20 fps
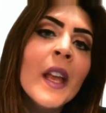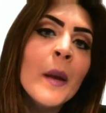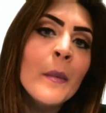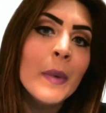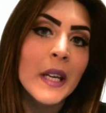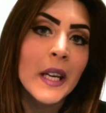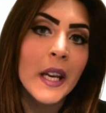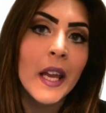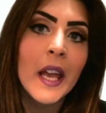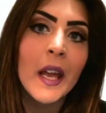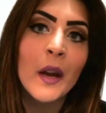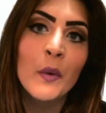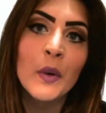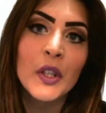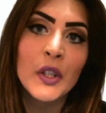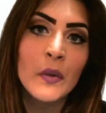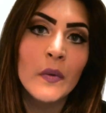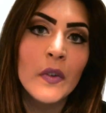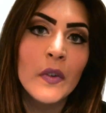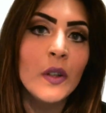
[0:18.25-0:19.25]
perché
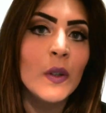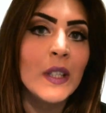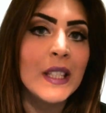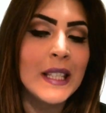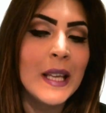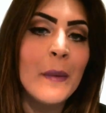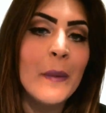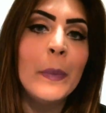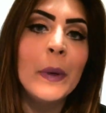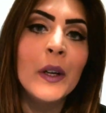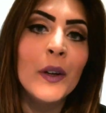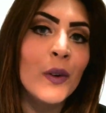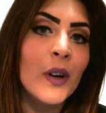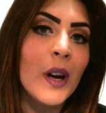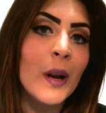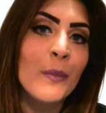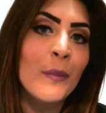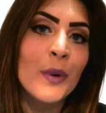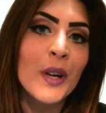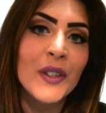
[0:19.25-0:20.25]
questo video è sempre in
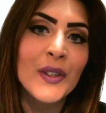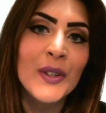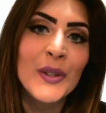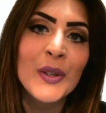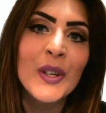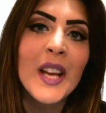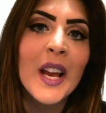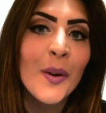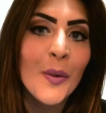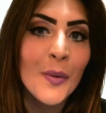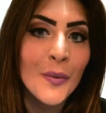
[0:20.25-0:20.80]
collaborazione